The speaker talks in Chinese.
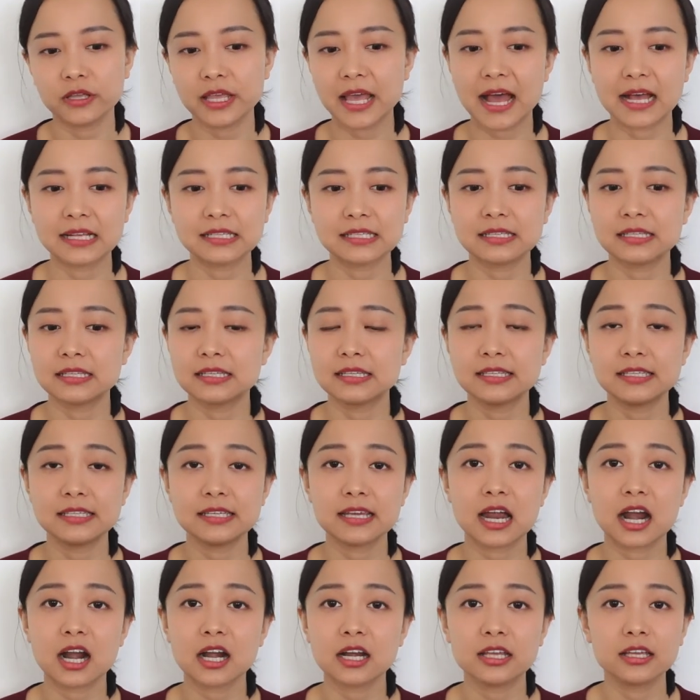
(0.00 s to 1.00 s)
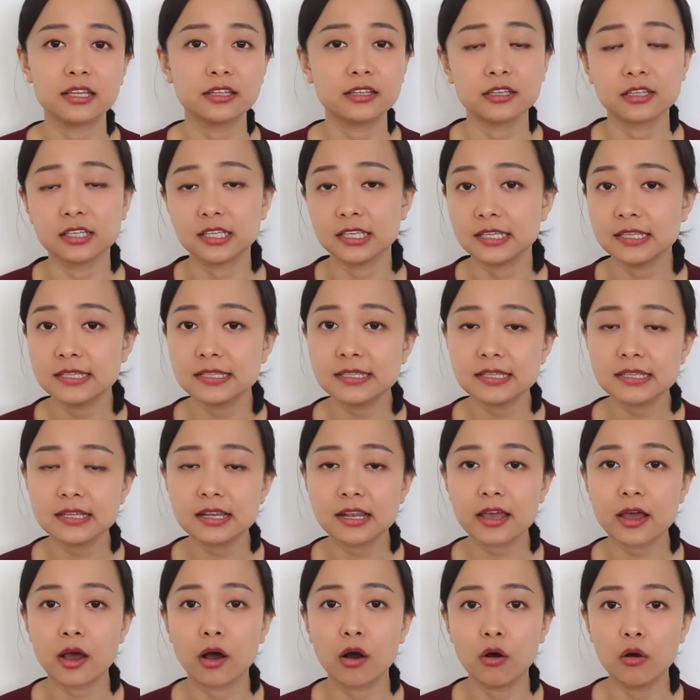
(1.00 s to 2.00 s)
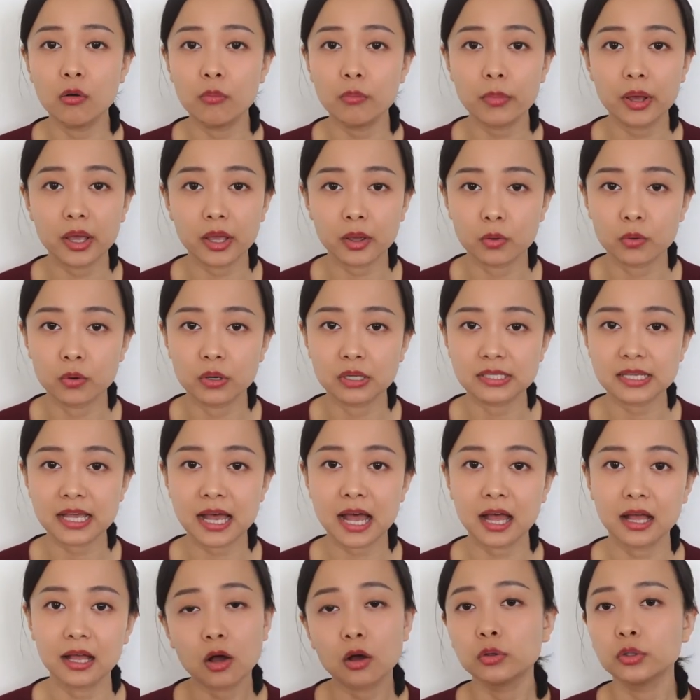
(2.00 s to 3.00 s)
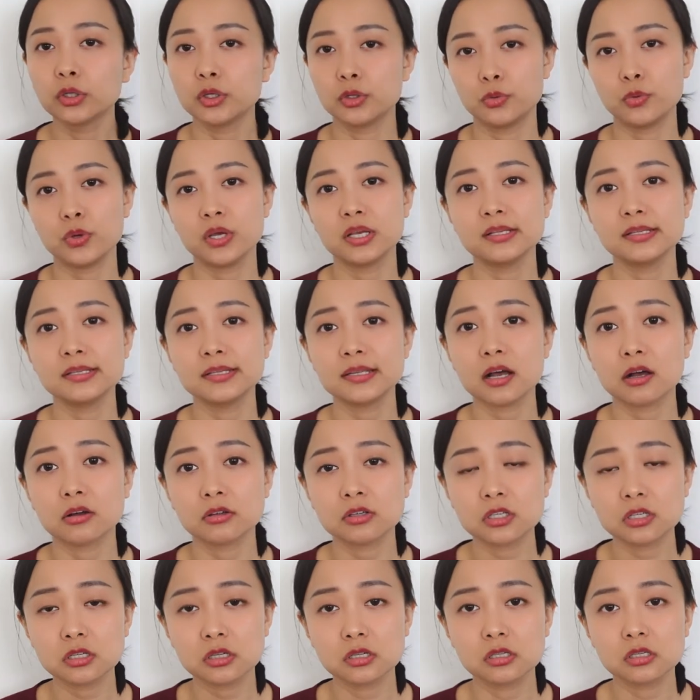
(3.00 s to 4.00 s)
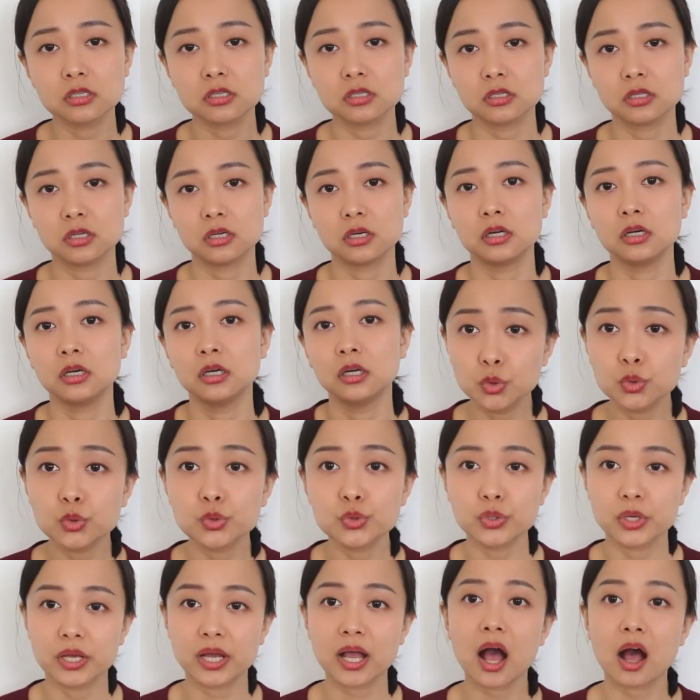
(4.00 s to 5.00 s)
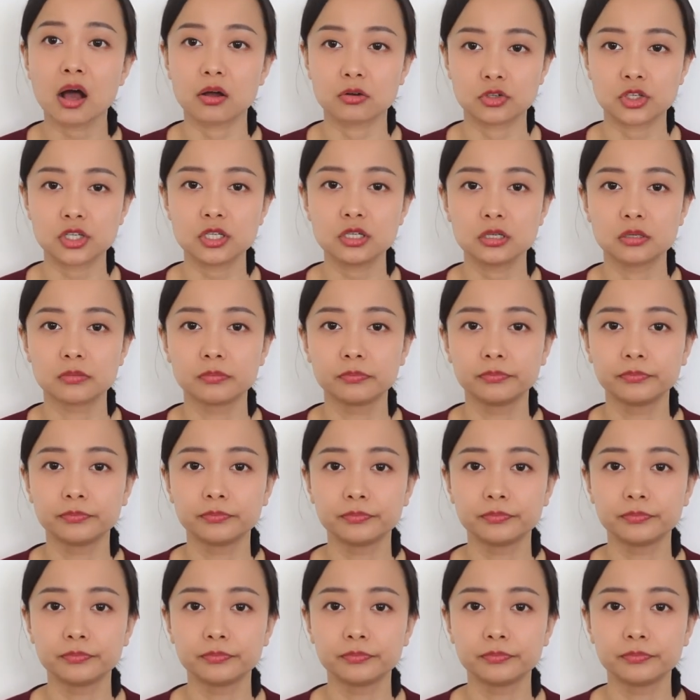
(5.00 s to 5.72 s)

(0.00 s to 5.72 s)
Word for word: 雅思、GRE 等一系列欧美国家高等院校设置的入学考试，